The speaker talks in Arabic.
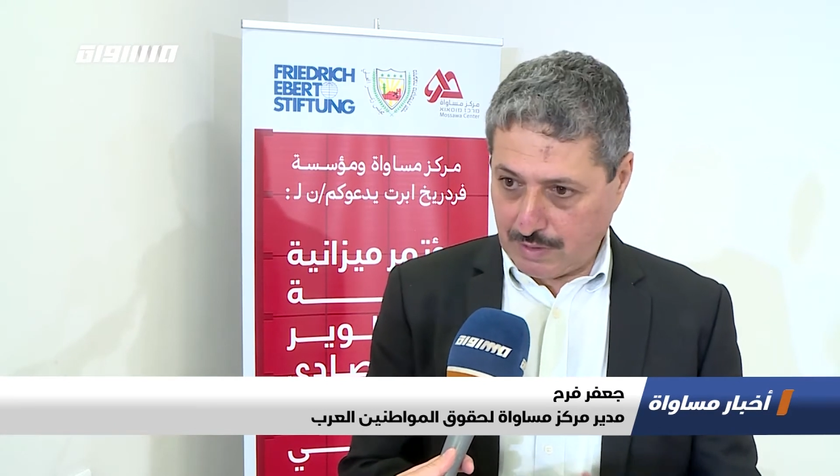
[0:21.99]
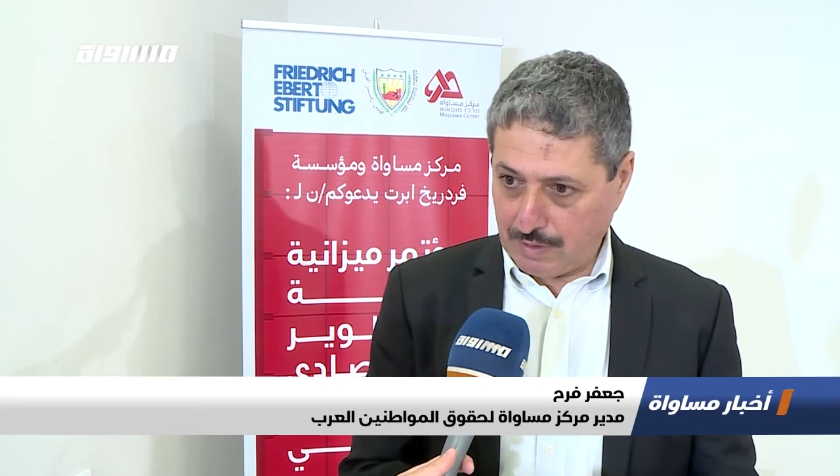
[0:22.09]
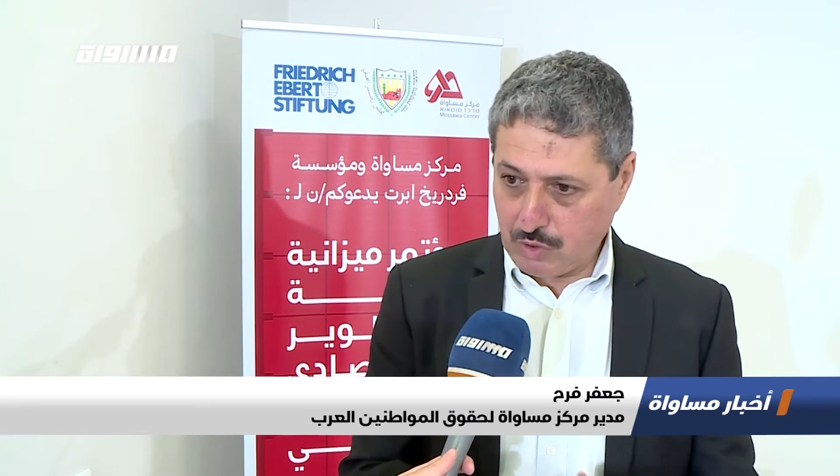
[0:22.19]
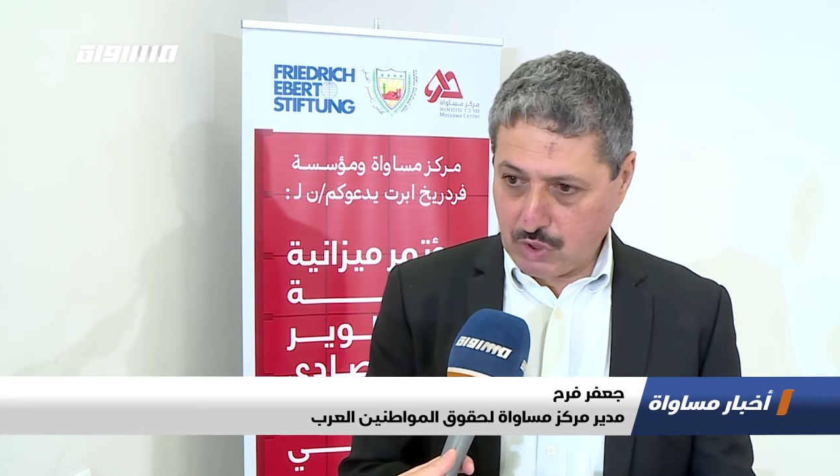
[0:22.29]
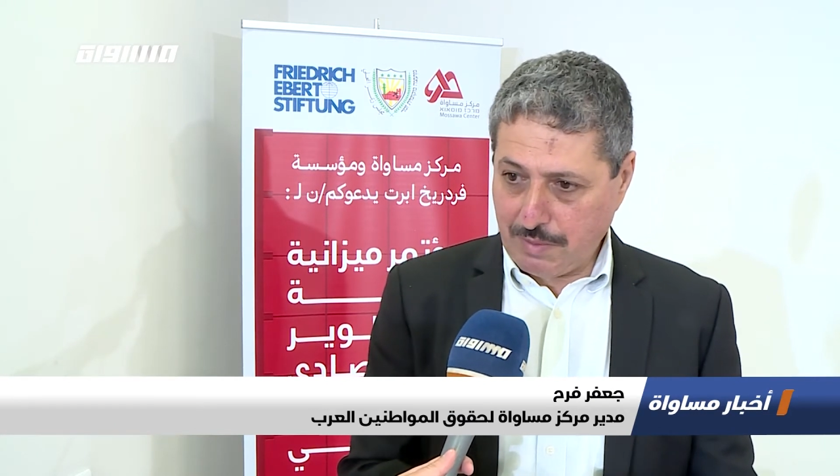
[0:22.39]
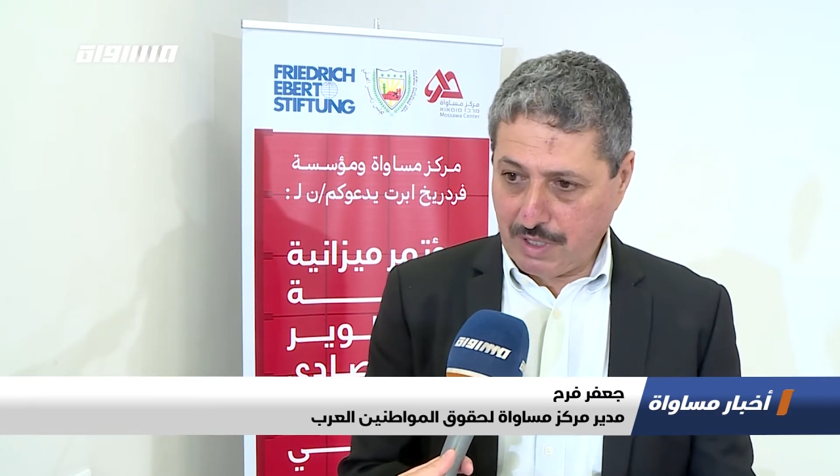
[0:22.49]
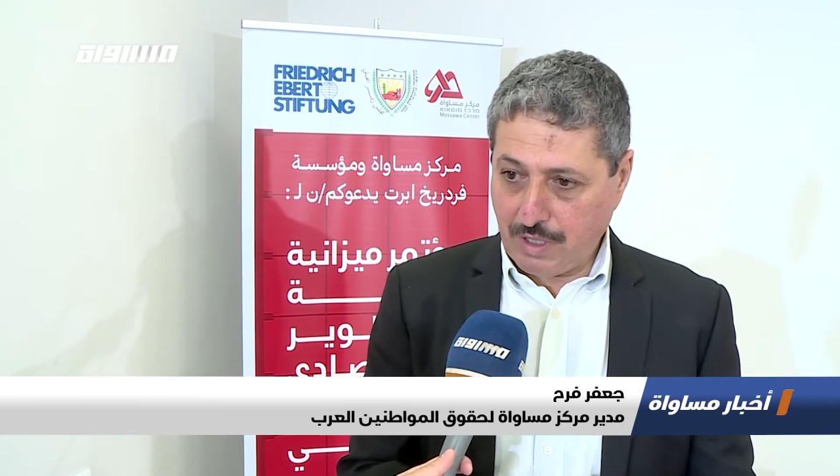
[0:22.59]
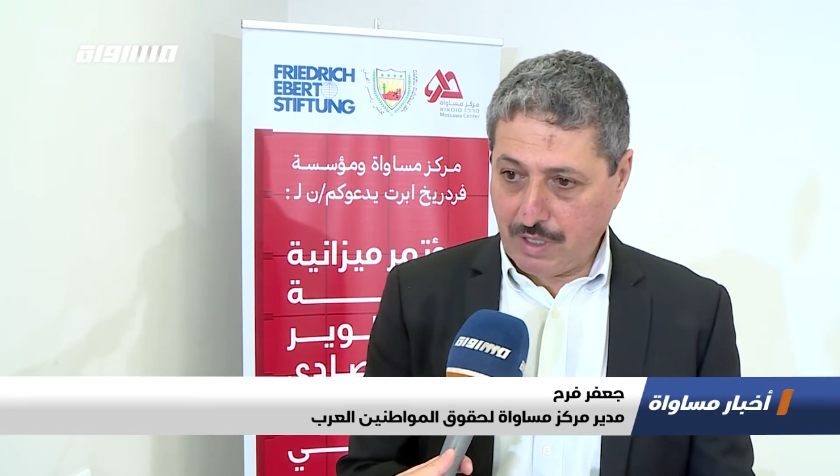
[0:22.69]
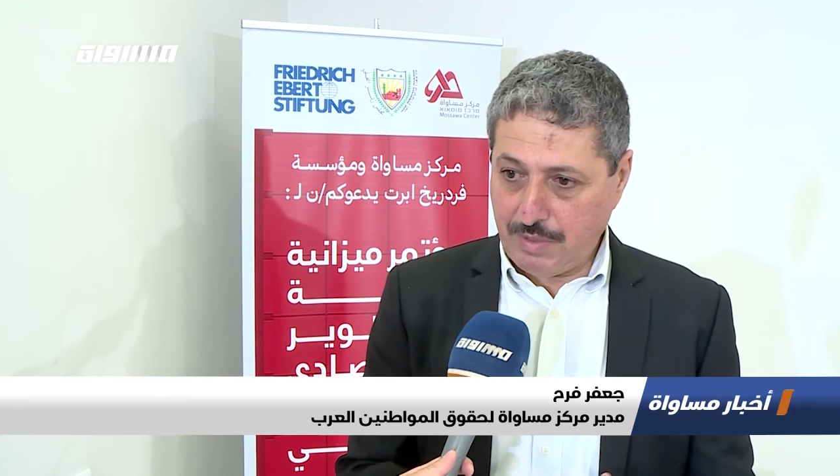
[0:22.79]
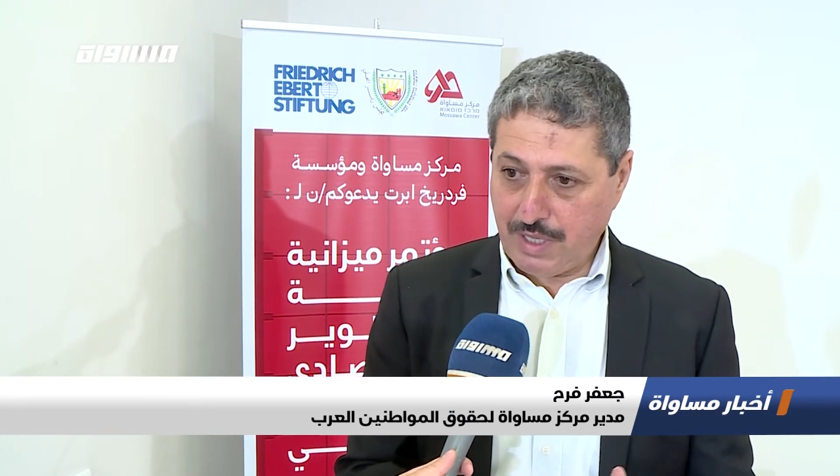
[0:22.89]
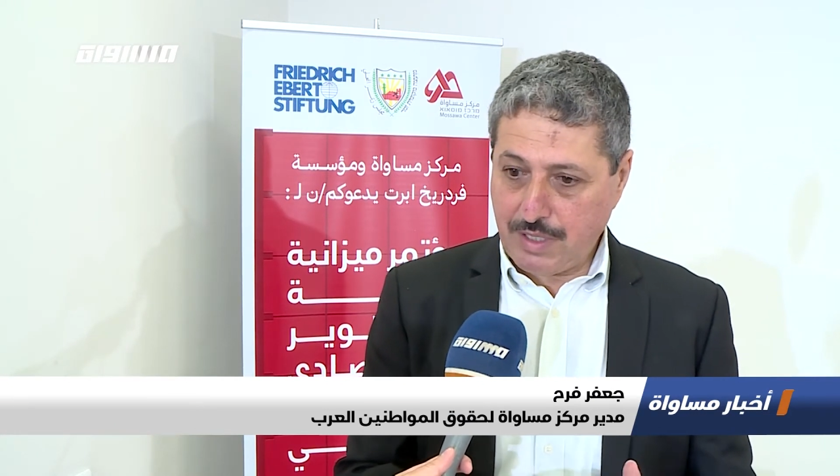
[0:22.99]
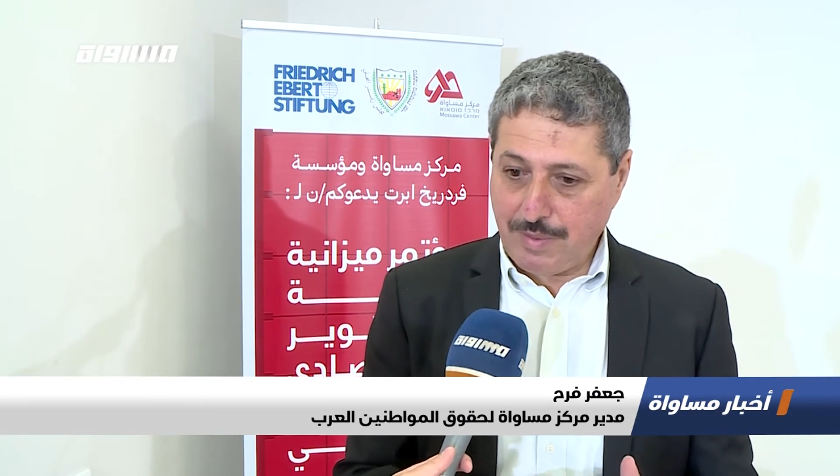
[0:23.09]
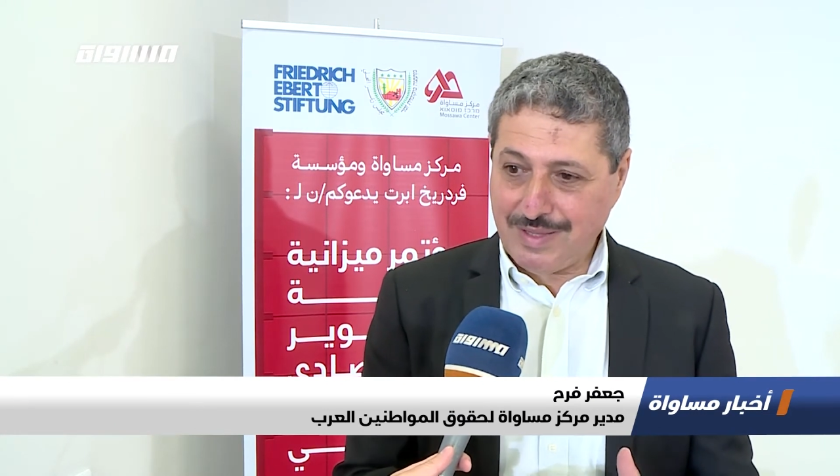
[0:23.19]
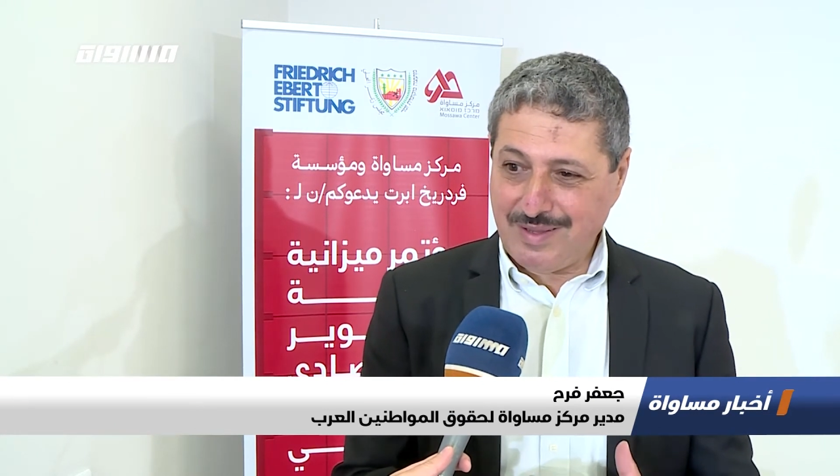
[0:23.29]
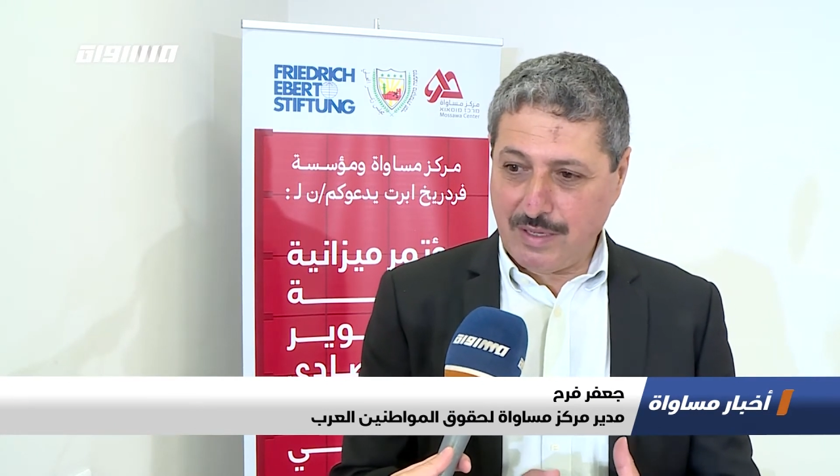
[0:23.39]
للمجتمع العربي هذا بيؤدي